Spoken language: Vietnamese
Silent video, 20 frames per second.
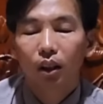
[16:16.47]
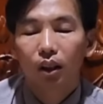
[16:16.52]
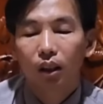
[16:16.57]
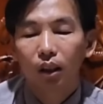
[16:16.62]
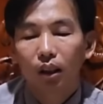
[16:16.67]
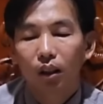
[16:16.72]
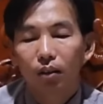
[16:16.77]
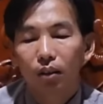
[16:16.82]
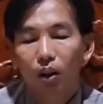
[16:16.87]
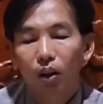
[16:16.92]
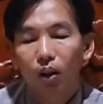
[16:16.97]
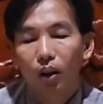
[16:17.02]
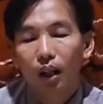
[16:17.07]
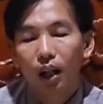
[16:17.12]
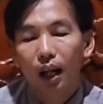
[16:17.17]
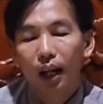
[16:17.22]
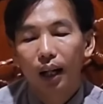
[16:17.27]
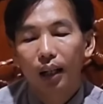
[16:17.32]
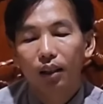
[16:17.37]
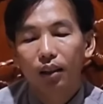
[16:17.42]
uh, gọi
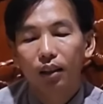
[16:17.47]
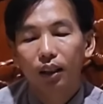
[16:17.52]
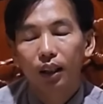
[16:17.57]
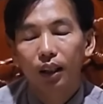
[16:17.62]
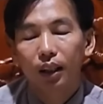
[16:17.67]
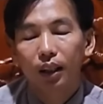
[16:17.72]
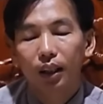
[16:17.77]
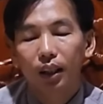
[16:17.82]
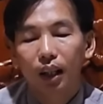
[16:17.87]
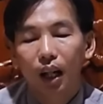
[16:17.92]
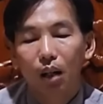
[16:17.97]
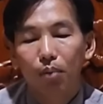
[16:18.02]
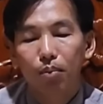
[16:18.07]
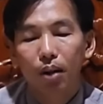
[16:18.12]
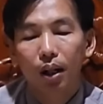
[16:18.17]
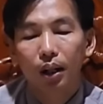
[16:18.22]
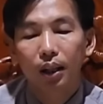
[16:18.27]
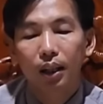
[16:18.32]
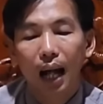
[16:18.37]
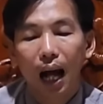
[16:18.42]
là cái vị ở
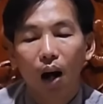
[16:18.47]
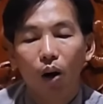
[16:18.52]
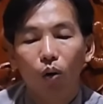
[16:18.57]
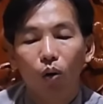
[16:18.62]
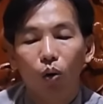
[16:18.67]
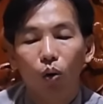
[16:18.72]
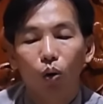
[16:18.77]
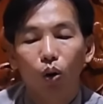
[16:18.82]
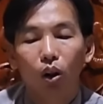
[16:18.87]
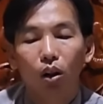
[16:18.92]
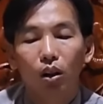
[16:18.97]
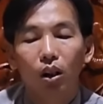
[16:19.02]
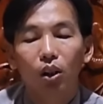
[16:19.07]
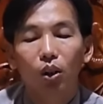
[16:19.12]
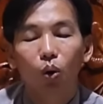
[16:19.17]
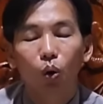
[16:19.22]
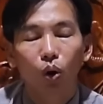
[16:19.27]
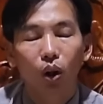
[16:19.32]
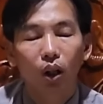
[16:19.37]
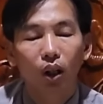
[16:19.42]
bên đạo của đức
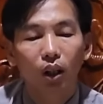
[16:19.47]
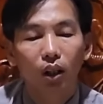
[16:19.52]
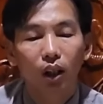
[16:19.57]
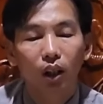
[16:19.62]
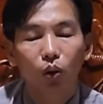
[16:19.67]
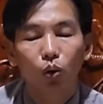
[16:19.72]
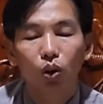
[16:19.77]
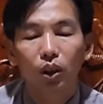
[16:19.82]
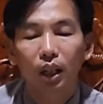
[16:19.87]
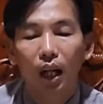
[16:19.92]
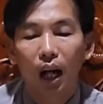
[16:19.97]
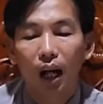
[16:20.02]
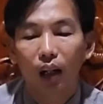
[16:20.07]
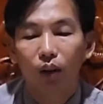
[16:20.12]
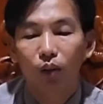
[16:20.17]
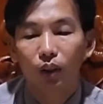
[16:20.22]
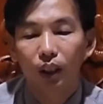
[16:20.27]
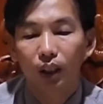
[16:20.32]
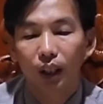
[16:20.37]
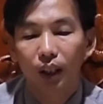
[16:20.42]
chúa đó đức chúa trời
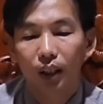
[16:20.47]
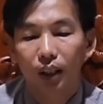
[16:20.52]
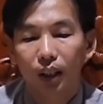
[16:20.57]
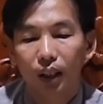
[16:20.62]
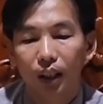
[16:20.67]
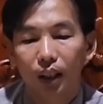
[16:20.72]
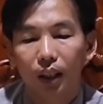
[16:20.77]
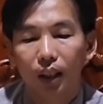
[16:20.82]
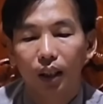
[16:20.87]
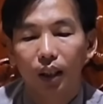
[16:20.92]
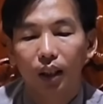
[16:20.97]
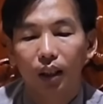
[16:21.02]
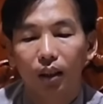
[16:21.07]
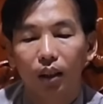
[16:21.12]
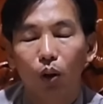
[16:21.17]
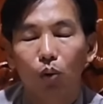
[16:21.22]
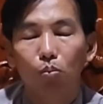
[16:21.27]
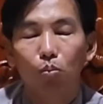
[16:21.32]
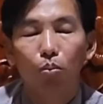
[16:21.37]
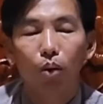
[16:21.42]
đó quý vị thì
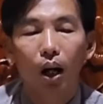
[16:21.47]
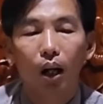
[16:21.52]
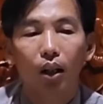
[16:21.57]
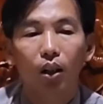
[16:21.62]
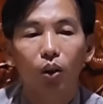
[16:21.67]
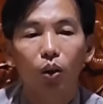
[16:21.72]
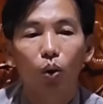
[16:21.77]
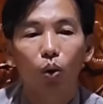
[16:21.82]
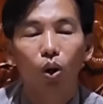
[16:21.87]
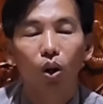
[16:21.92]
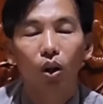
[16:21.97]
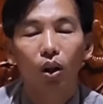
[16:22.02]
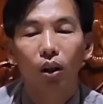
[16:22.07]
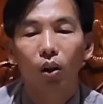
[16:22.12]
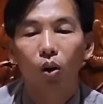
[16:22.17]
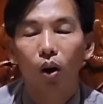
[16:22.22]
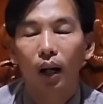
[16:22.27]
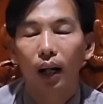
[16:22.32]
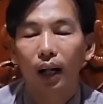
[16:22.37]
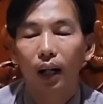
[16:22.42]
uh, lúc mà đức chúa
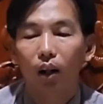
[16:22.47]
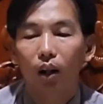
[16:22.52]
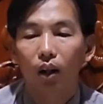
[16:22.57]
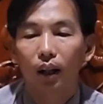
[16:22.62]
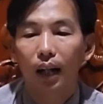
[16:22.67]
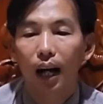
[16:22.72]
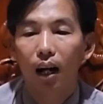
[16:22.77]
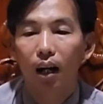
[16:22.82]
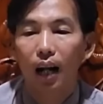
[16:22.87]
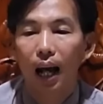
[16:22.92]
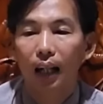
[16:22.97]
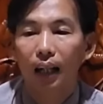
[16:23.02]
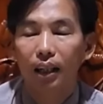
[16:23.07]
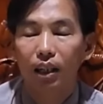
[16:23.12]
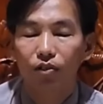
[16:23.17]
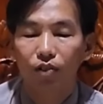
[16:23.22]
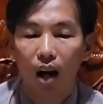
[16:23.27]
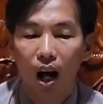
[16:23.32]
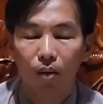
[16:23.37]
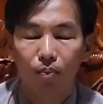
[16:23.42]
có cá đang
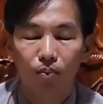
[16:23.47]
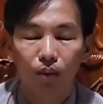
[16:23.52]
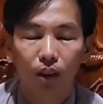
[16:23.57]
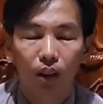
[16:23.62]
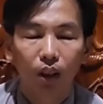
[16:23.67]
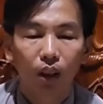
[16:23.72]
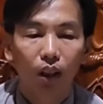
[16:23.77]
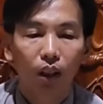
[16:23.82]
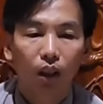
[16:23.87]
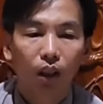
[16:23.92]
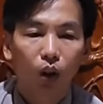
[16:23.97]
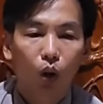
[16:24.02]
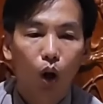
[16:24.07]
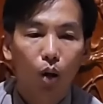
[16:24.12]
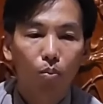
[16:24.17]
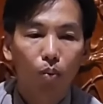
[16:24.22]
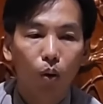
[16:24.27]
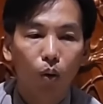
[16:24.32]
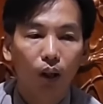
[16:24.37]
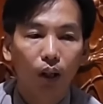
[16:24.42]
thuyết pháp
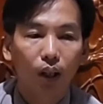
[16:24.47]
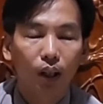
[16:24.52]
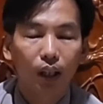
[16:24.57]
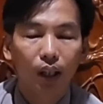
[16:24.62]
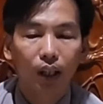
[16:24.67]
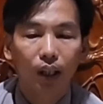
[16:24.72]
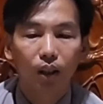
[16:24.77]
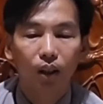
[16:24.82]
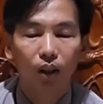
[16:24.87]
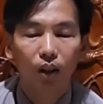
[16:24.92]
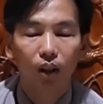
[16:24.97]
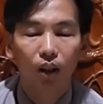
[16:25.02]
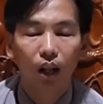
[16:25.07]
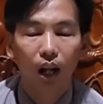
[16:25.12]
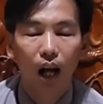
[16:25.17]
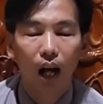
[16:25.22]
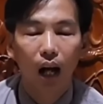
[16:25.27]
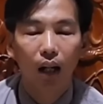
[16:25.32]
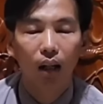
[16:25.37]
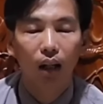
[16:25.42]
có một cái vị đó
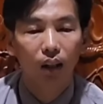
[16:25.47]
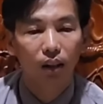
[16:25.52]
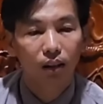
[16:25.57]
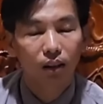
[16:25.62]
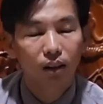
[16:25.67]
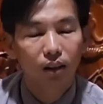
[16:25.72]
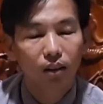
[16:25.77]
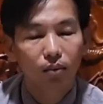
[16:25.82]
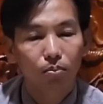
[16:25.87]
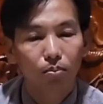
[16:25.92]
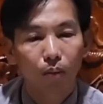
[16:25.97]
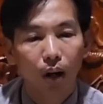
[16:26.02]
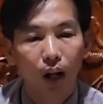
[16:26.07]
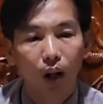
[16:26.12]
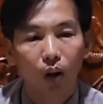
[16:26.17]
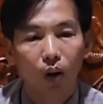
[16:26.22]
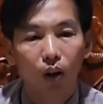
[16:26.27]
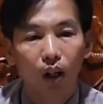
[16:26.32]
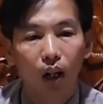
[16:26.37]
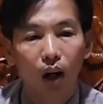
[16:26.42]
là nữ
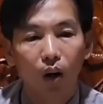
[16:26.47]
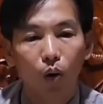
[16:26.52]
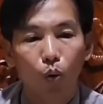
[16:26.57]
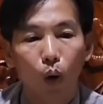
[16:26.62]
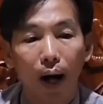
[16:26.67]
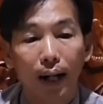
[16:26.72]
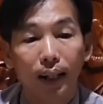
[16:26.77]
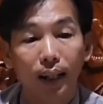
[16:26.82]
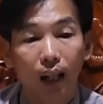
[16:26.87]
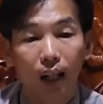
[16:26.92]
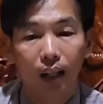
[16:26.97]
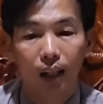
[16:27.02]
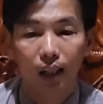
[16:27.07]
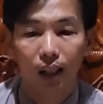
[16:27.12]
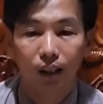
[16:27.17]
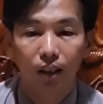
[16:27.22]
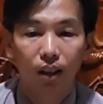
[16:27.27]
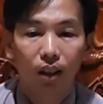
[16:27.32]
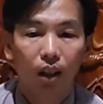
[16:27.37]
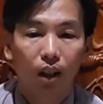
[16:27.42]
mà gọi là ngoại tình đó